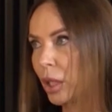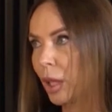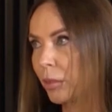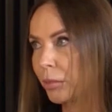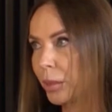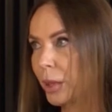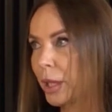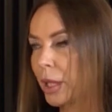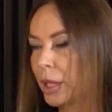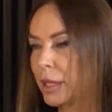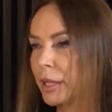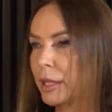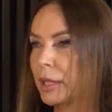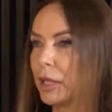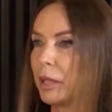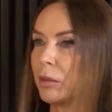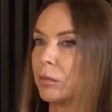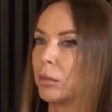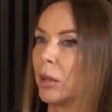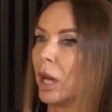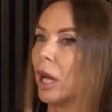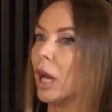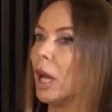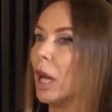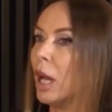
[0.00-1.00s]

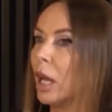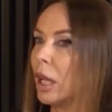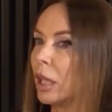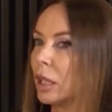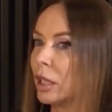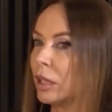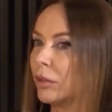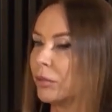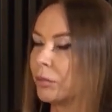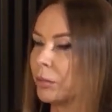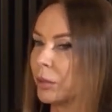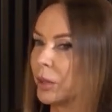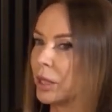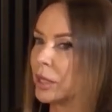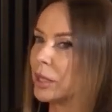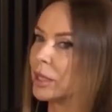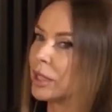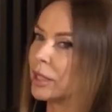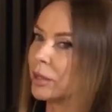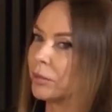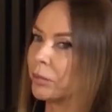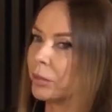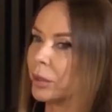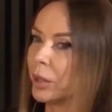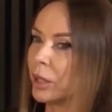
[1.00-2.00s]
необходимо. И, в
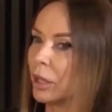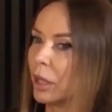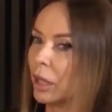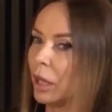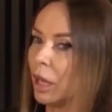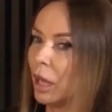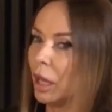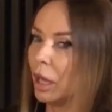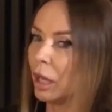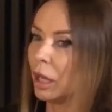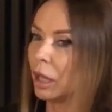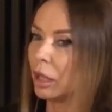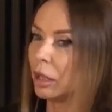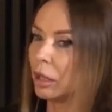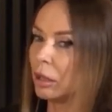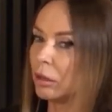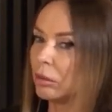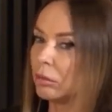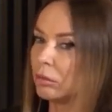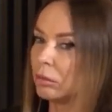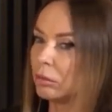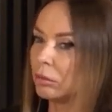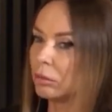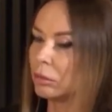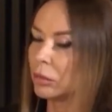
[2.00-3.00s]
принципе,
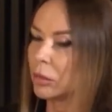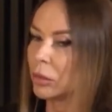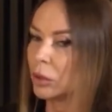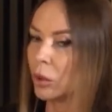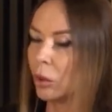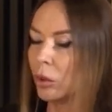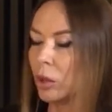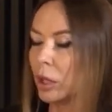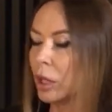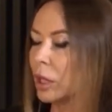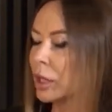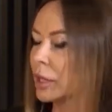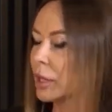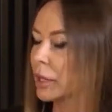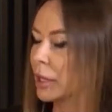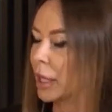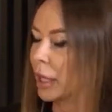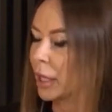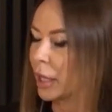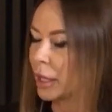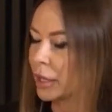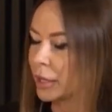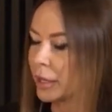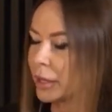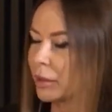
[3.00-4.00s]
эм, только за
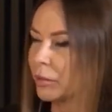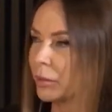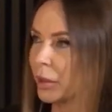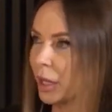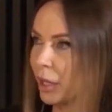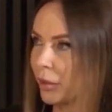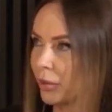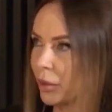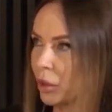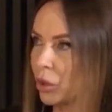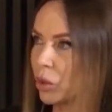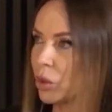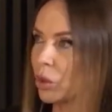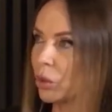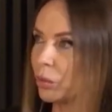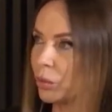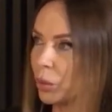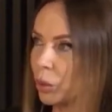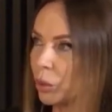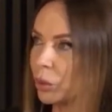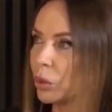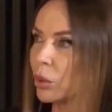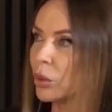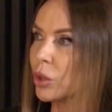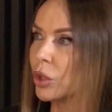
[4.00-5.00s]
этим я вижу
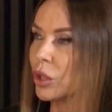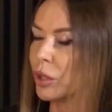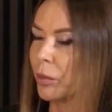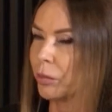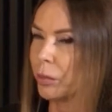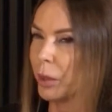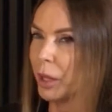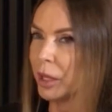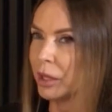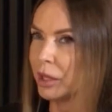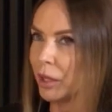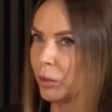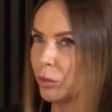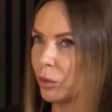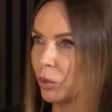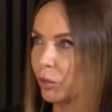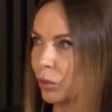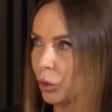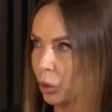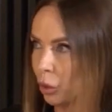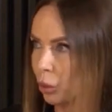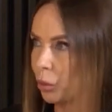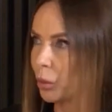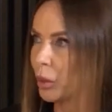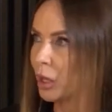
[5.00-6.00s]
будущее. Поэтому
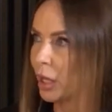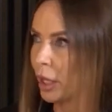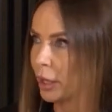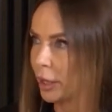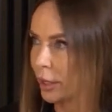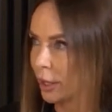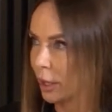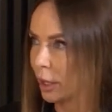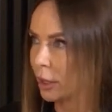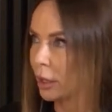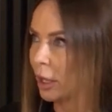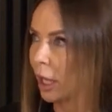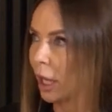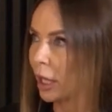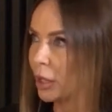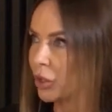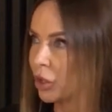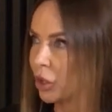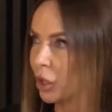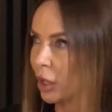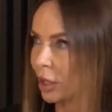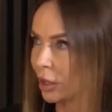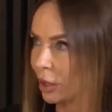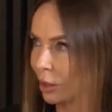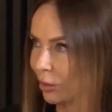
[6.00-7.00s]
вот у меня
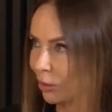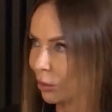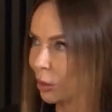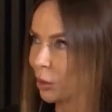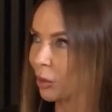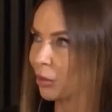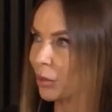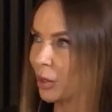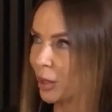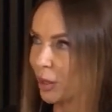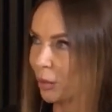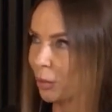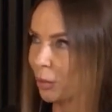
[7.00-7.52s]
задача, вот вы